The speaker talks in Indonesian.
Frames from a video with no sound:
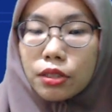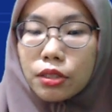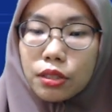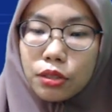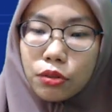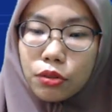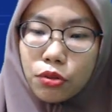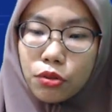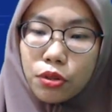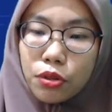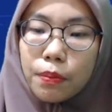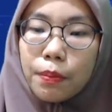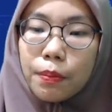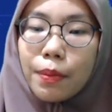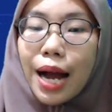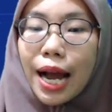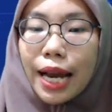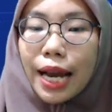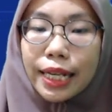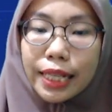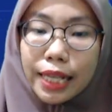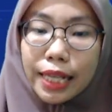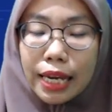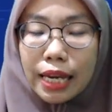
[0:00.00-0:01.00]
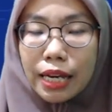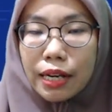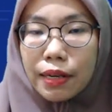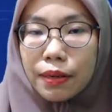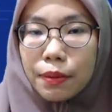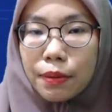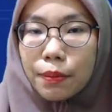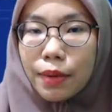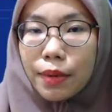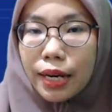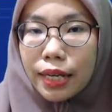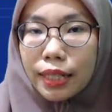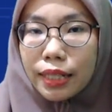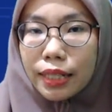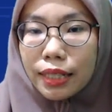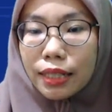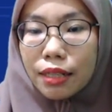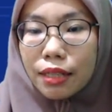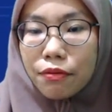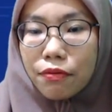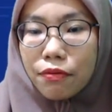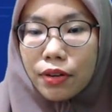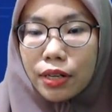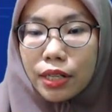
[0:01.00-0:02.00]
to combining, combining
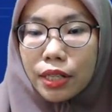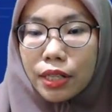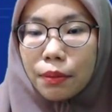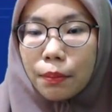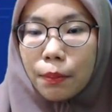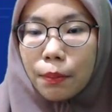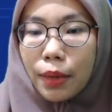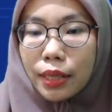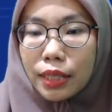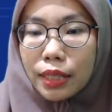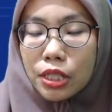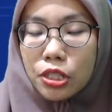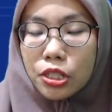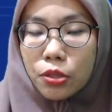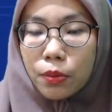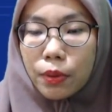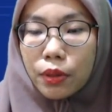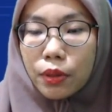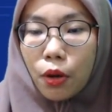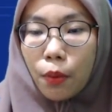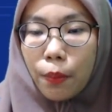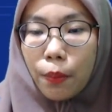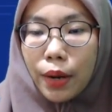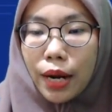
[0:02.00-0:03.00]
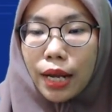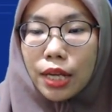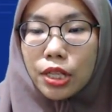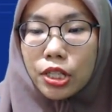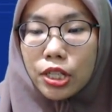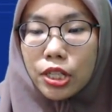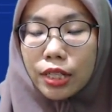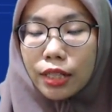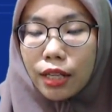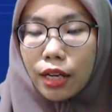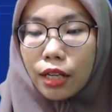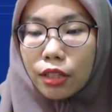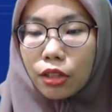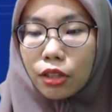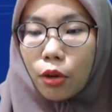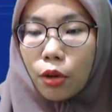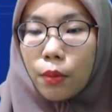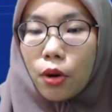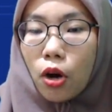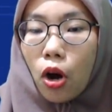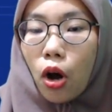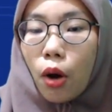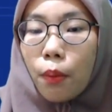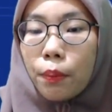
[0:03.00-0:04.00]
different management operation atau
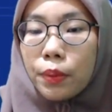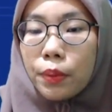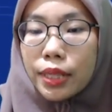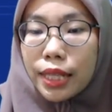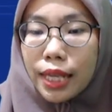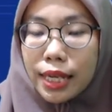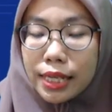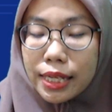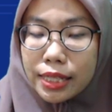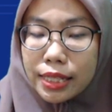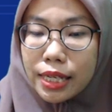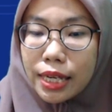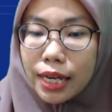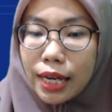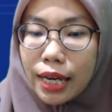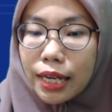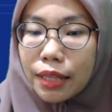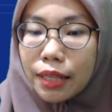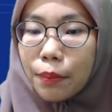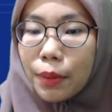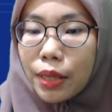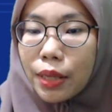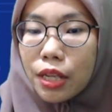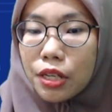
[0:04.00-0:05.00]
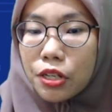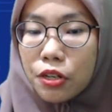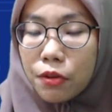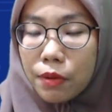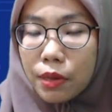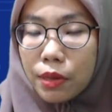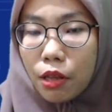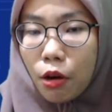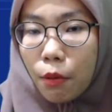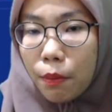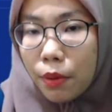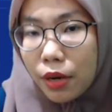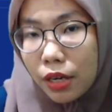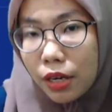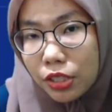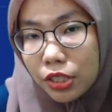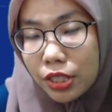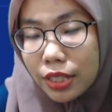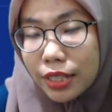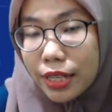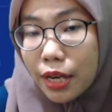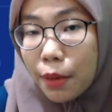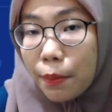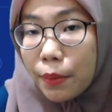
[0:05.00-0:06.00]
mengkombinasikan management
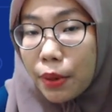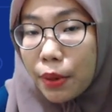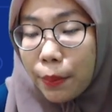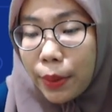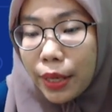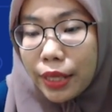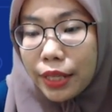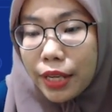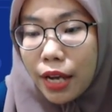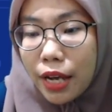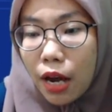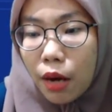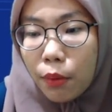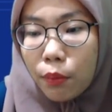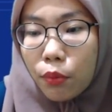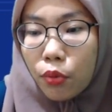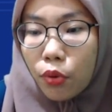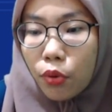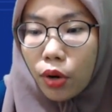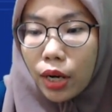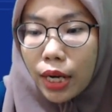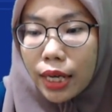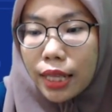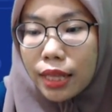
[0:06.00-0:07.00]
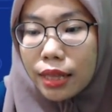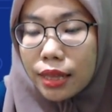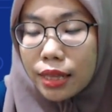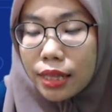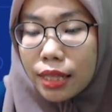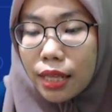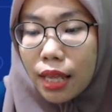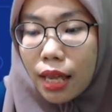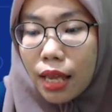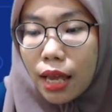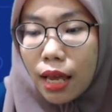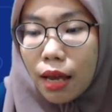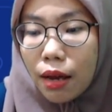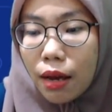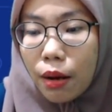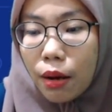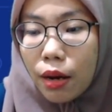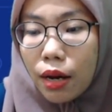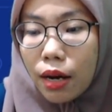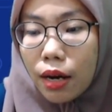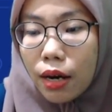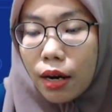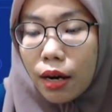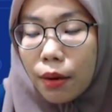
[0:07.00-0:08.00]
operation yang berbeda, bukan
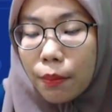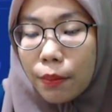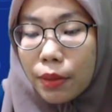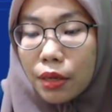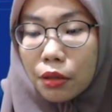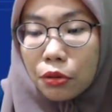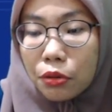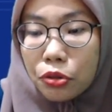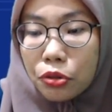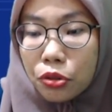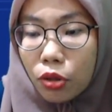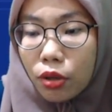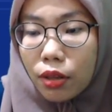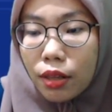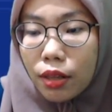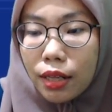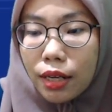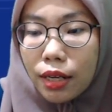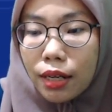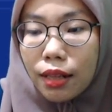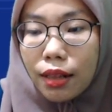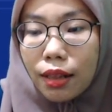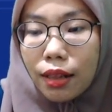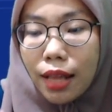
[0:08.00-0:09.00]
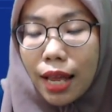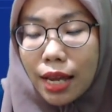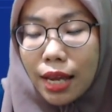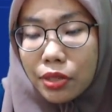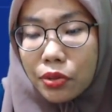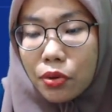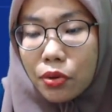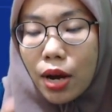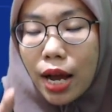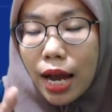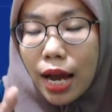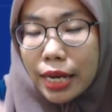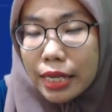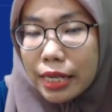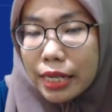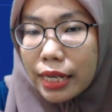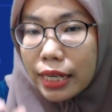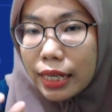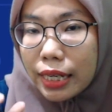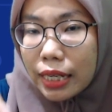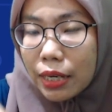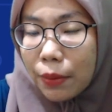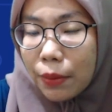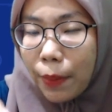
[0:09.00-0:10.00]
uh, merujuk uh, langsung
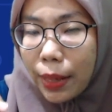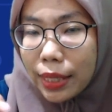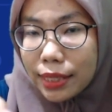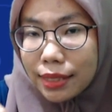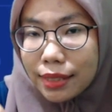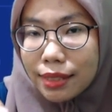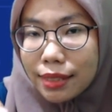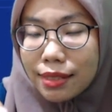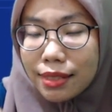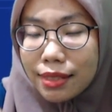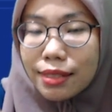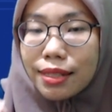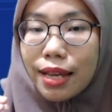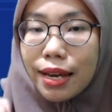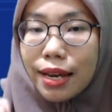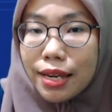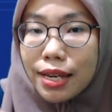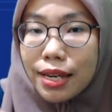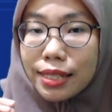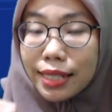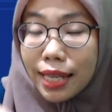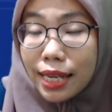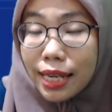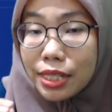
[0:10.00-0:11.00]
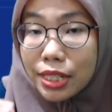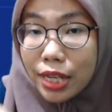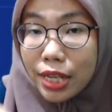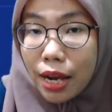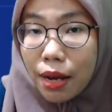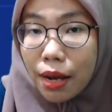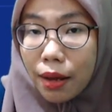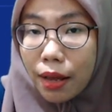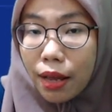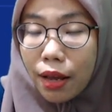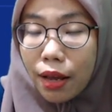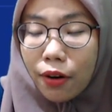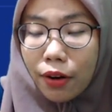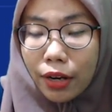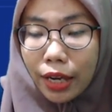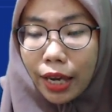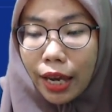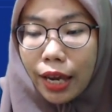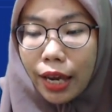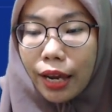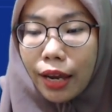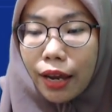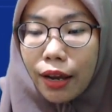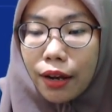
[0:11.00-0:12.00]
hanya ke pestisidanya saja. Oke,
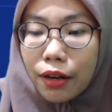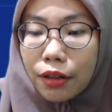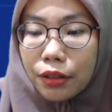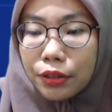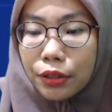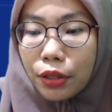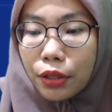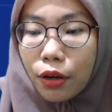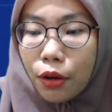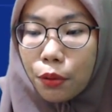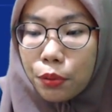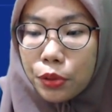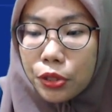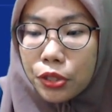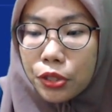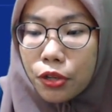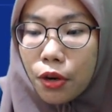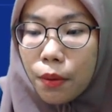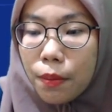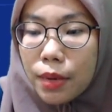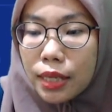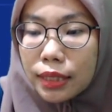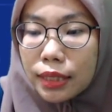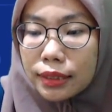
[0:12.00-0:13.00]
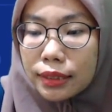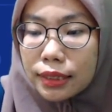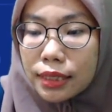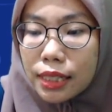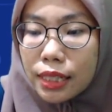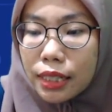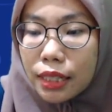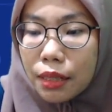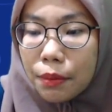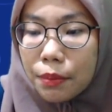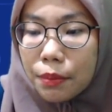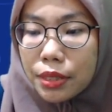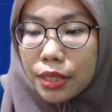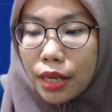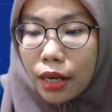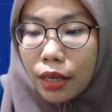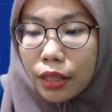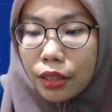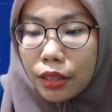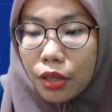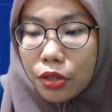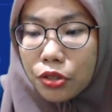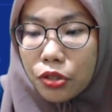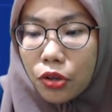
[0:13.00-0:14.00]
okay? untuk opsi jawaban D ini bisa
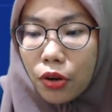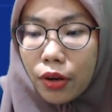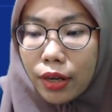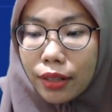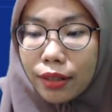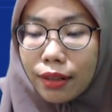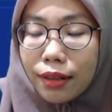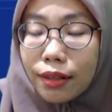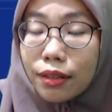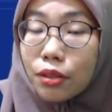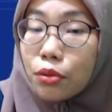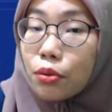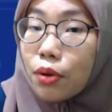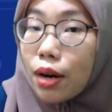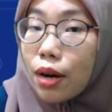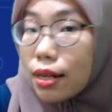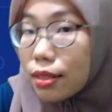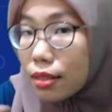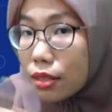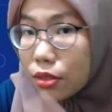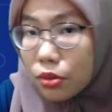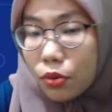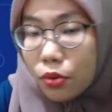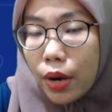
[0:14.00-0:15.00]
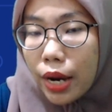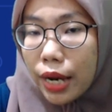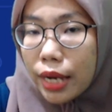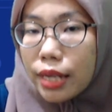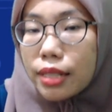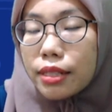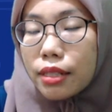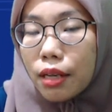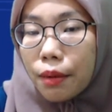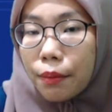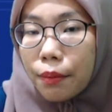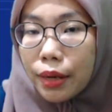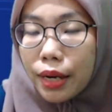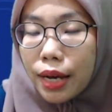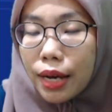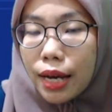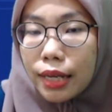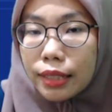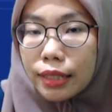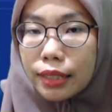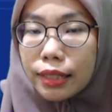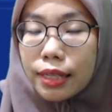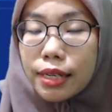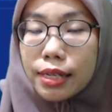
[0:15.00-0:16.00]
kita coret karena kurang sesuai sama yang
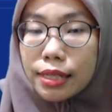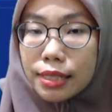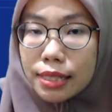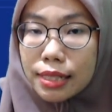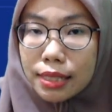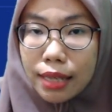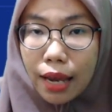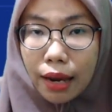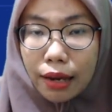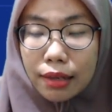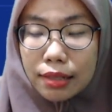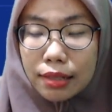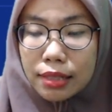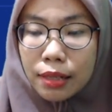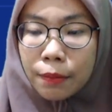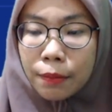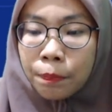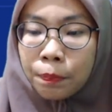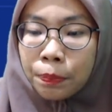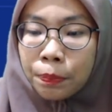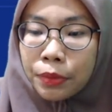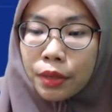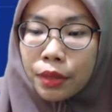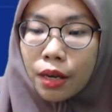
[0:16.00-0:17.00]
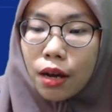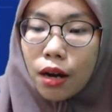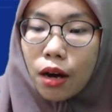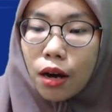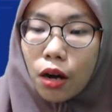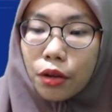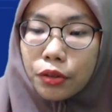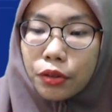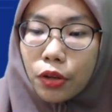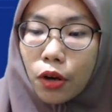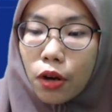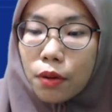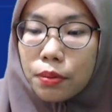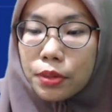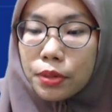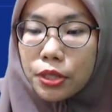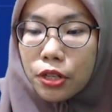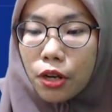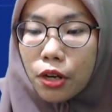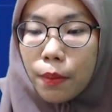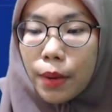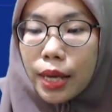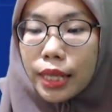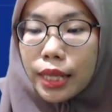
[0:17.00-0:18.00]
ada di isi teks. Untuk opsi
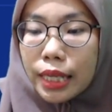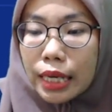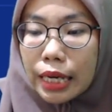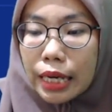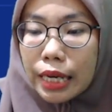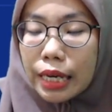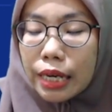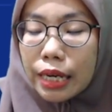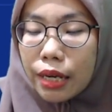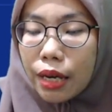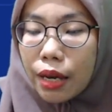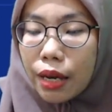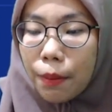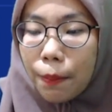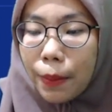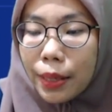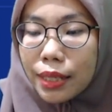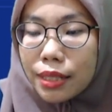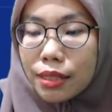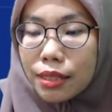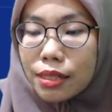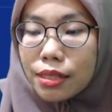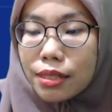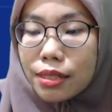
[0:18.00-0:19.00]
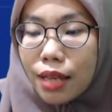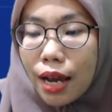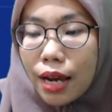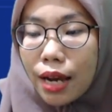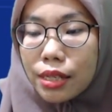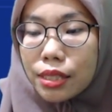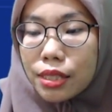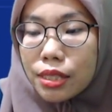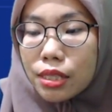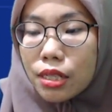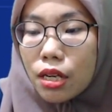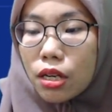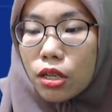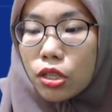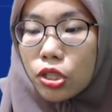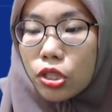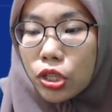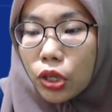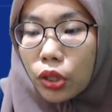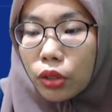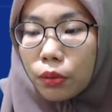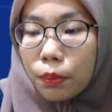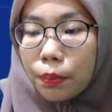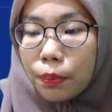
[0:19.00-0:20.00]
jawaban E, pesticides
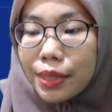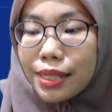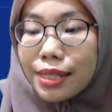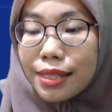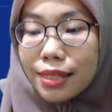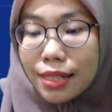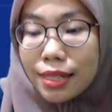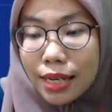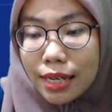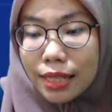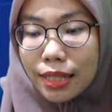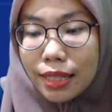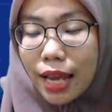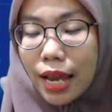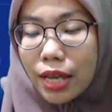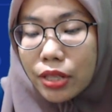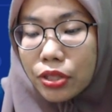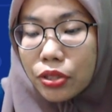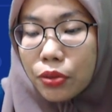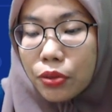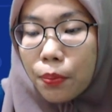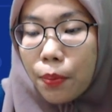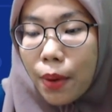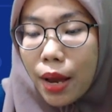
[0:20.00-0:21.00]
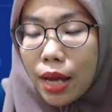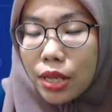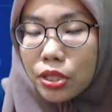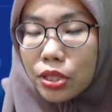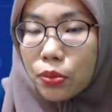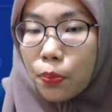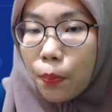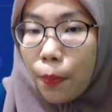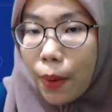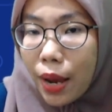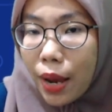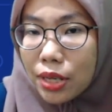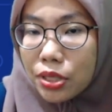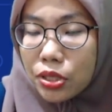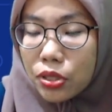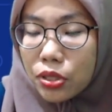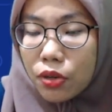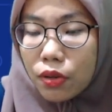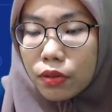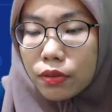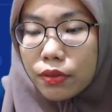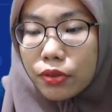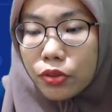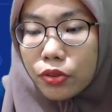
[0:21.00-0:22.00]
should be seen as the best pest
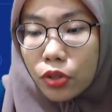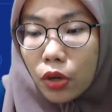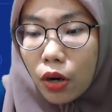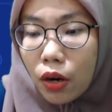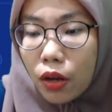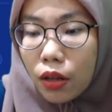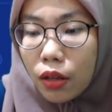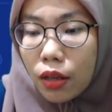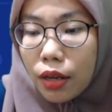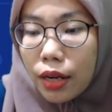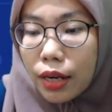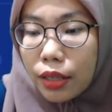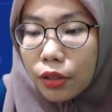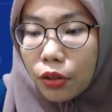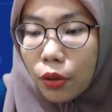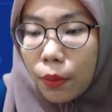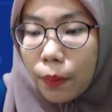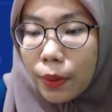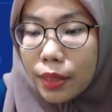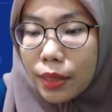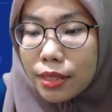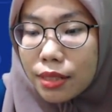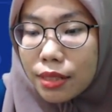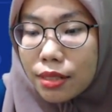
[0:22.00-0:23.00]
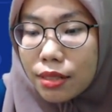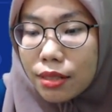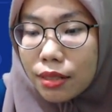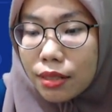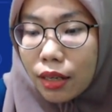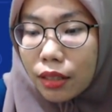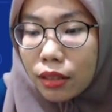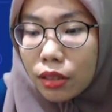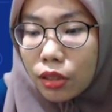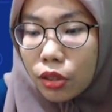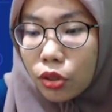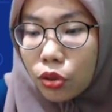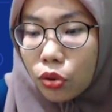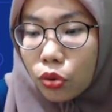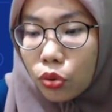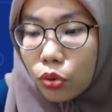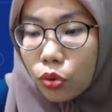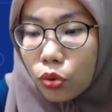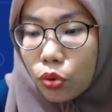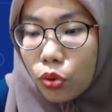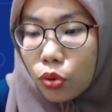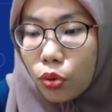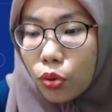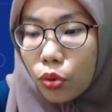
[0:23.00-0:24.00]
control atau pesticide
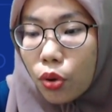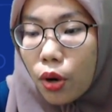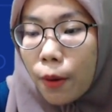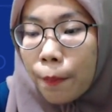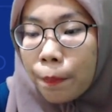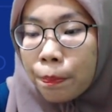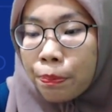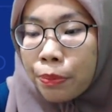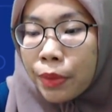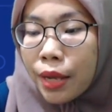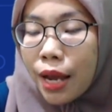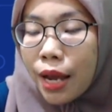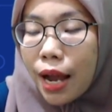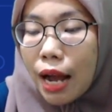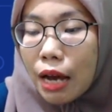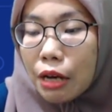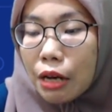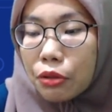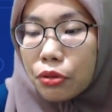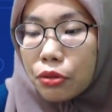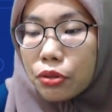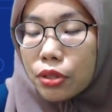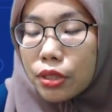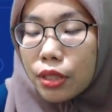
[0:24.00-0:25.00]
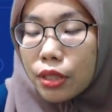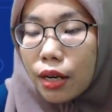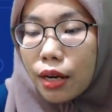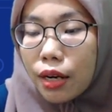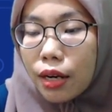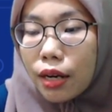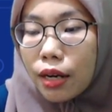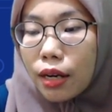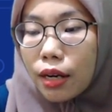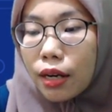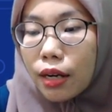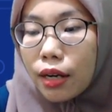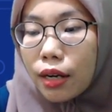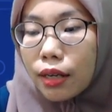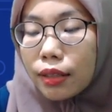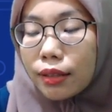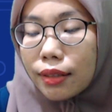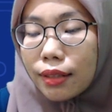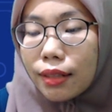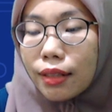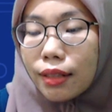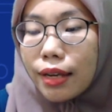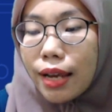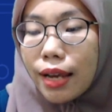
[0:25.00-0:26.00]
itu harus uh,
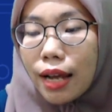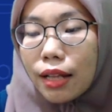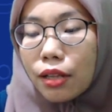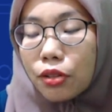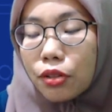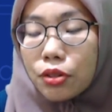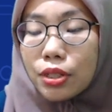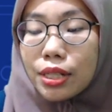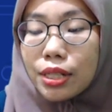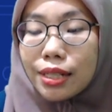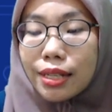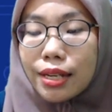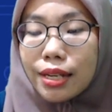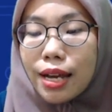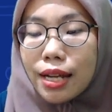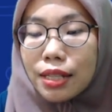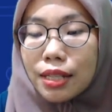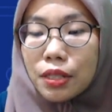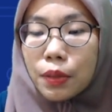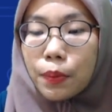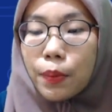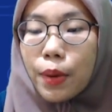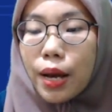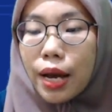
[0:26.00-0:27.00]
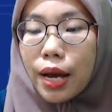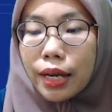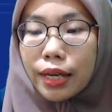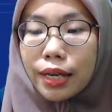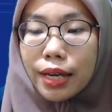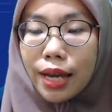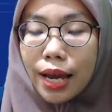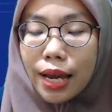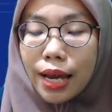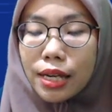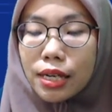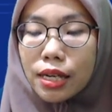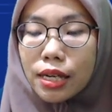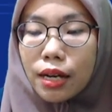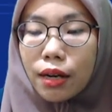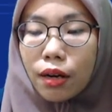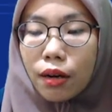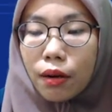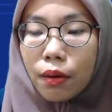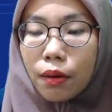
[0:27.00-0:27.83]
terlihat atau dilihat sebagai